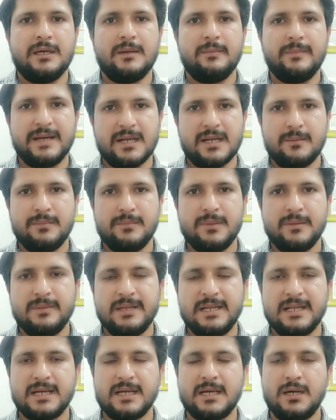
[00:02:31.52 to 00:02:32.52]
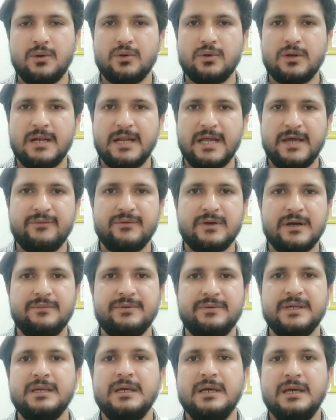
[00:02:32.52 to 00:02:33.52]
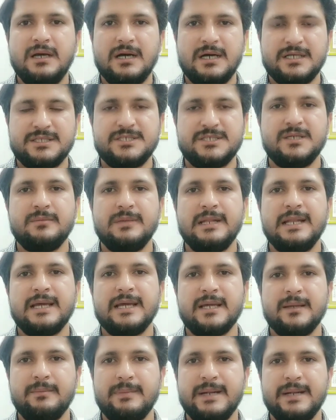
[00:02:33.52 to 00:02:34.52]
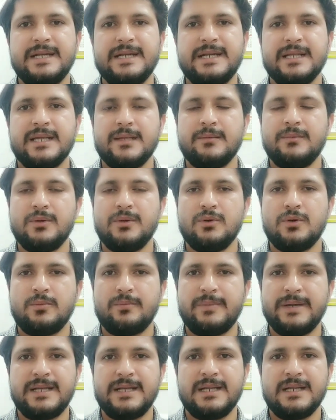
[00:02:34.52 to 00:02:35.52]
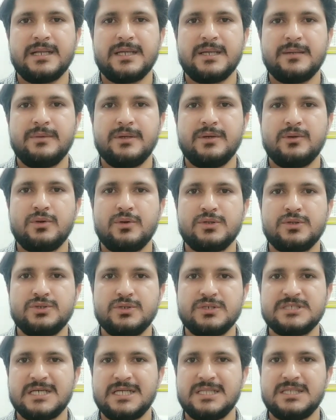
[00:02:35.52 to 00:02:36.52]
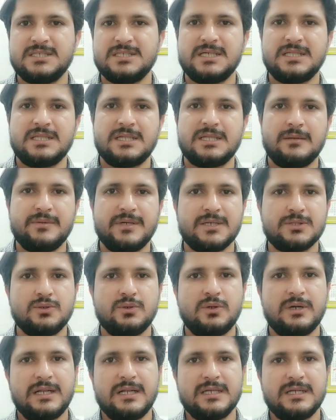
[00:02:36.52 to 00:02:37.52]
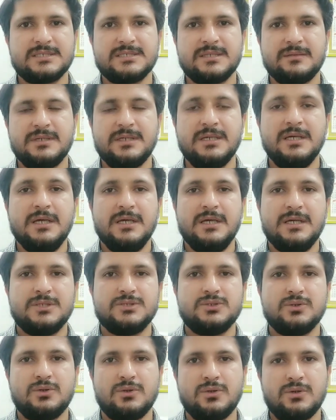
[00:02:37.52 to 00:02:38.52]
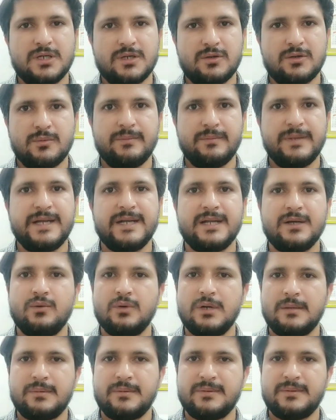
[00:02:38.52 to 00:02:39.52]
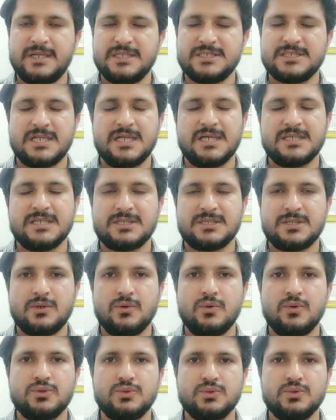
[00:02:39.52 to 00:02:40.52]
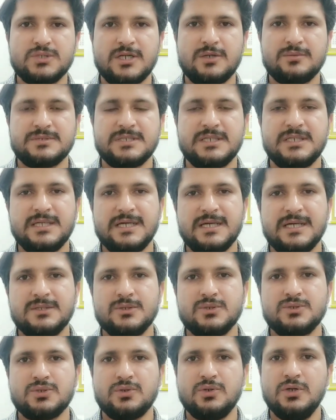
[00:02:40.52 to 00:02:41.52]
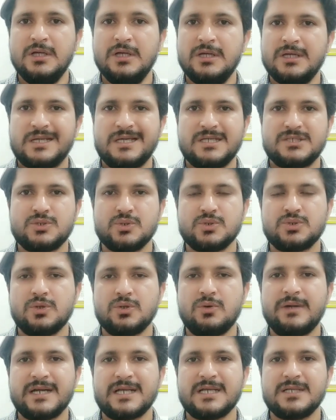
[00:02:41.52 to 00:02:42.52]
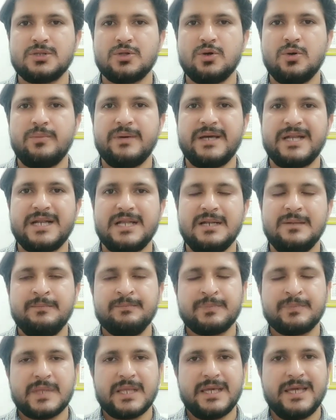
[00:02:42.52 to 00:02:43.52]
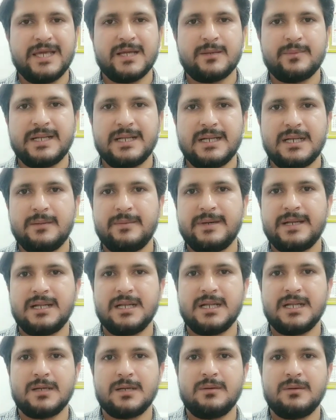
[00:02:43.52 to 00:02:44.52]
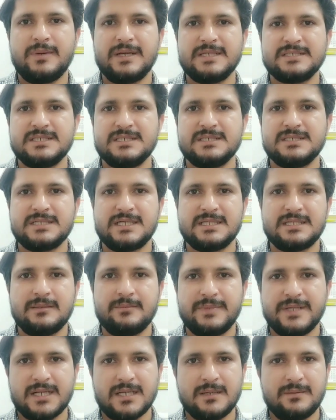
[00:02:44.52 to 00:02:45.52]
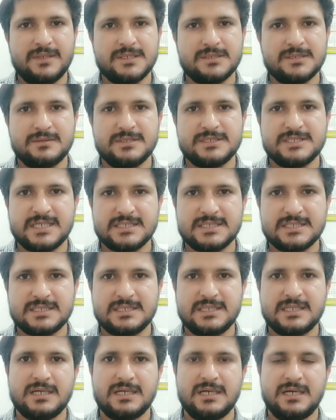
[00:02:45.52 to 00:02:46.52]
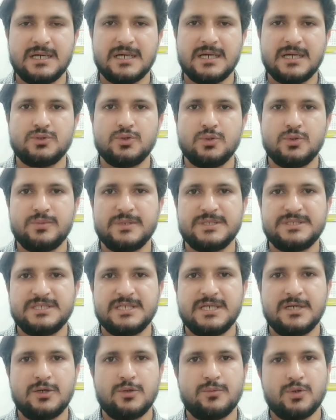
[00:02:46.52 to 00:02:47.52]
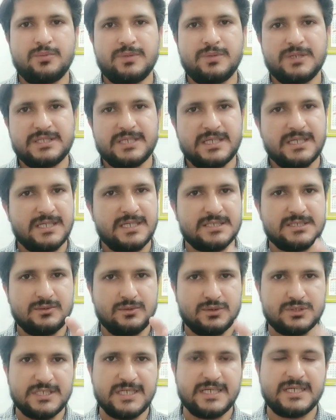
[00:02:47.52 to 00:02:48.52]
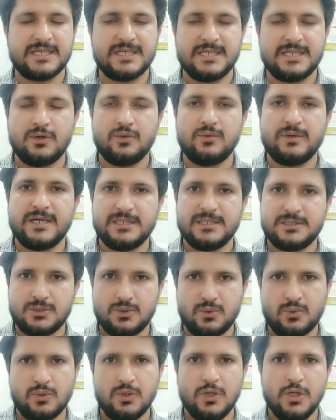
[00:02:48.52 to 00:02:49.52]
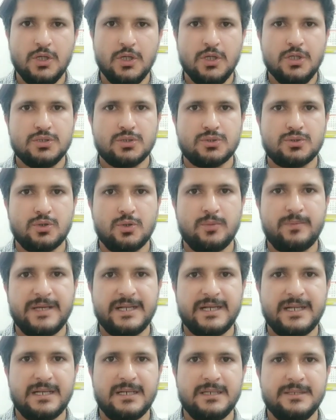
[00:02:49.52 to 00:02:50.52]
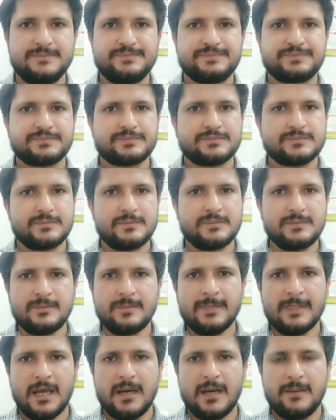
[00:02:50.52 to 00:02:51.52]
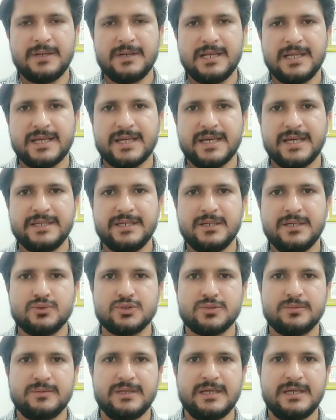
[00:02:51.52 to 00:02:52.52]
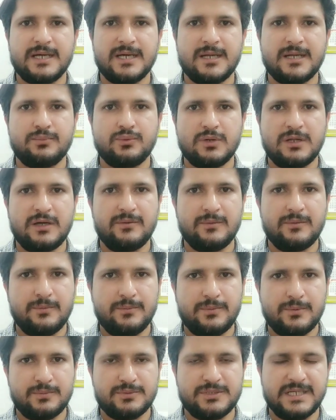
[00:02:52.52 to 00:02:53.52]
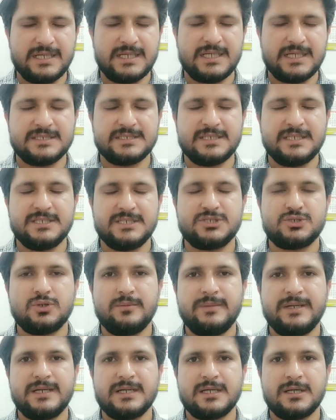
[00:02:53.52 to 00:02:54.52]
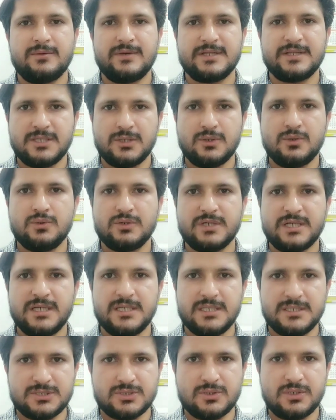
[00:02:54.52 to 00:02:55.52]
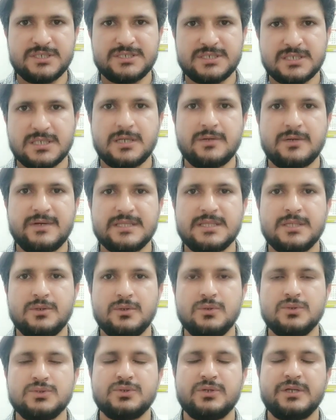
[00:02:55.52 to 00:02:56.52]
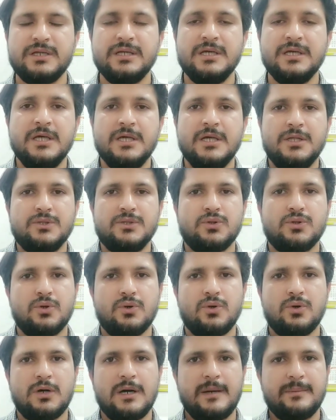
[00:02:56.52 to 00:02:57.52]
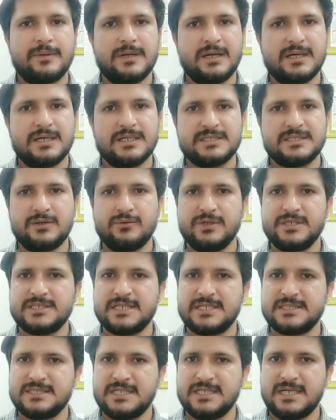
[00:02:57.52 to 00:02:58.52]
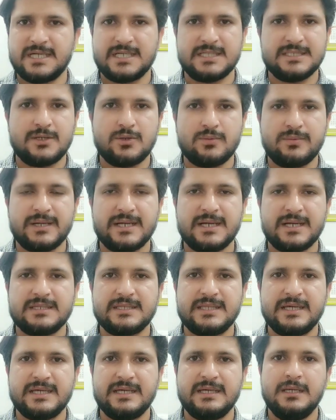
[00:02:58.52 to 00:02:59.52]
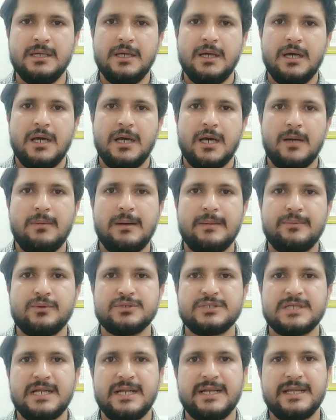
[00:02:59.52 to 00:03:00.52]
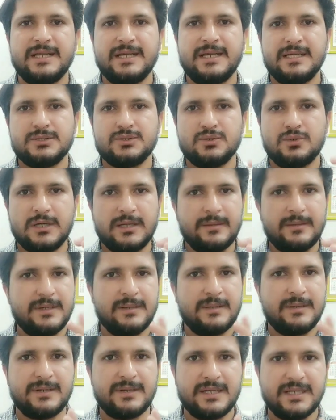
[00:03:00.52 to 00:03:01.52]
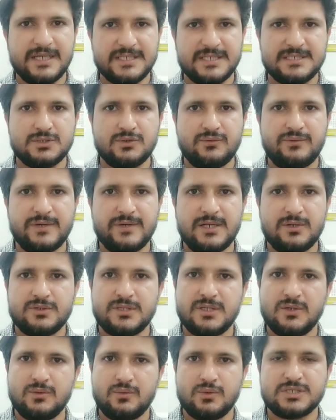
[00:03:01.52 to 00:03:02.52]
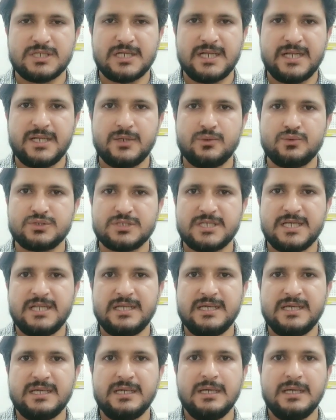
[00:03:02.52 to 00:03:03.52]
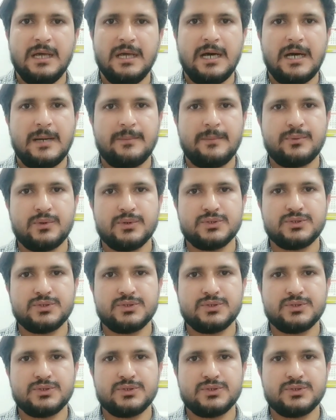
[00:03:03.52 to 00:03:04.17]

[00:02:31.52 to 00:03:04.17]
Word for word: बैकअप भी मिलेगा और लाइफ काफ़ी अच्छी मिलेगी बैटरी की भी और पैनल की भी और जो है साथ ही साथ आप एक दो अलग से भी जो इक्विपमेंट है वो आप अपना चला सकते हो दूसरा ऑप्शन ये है दोस्तों कि सौ सौ वाट के दो पैनल एक पैनल हमारा लगभग पाँच से सात एम्पेयर के बीच में चार्जिंग देगा अगर धूप अच्छी है और प्रॉपर तरीके से वो सेट किया हुआ है तो, तो दो पैनल आप लेके आइए उसमें अगर पूरा तरीके से इंस्टॉलमेंट करवाते हो उनकी इंस्टॉलेशन करवाते हो सॉरी तो आपका खर्चा वही सात से आठ हज़ार रुपये का आता है अब आपको चलाने हैं जो घर में अपना एसी जो फ़ैन होते हैं वो चलाने हैं उसके लिए आपको जो